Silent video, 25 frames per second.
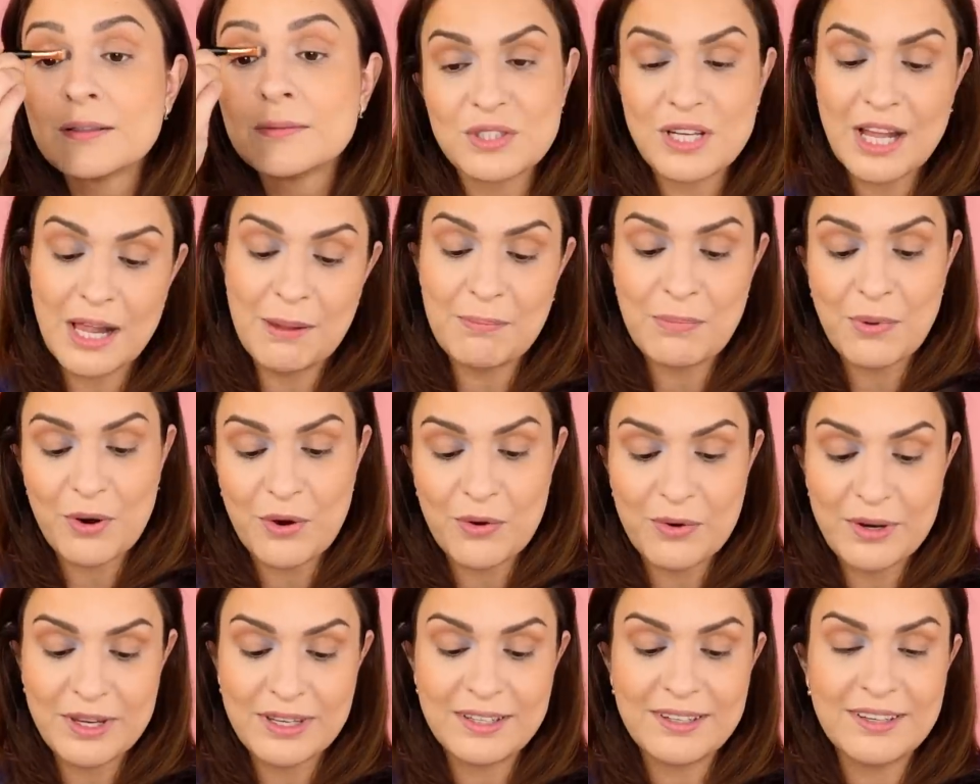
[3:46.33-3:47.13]
Total
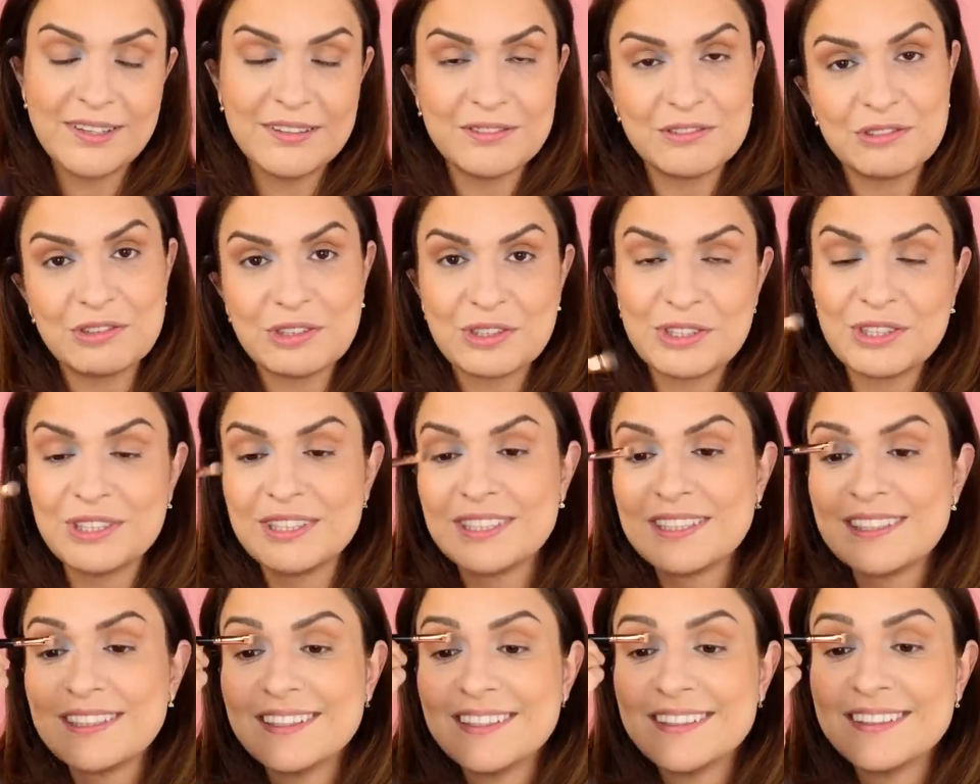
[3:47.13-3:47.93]
boring, ne, für
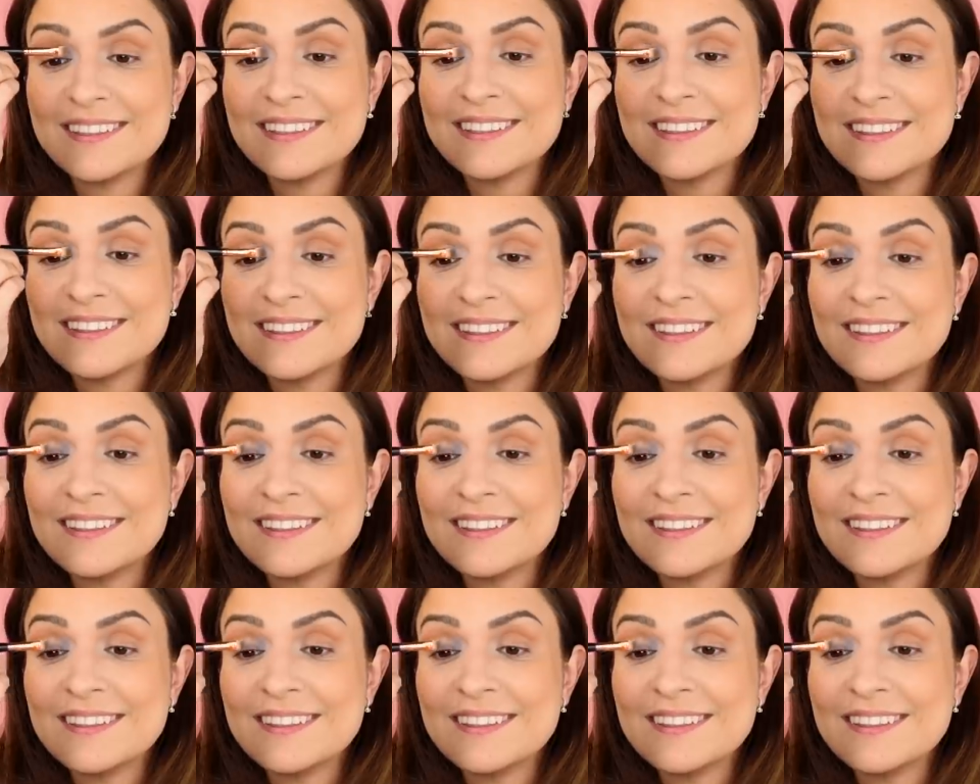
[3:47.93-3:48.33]
euch, ja.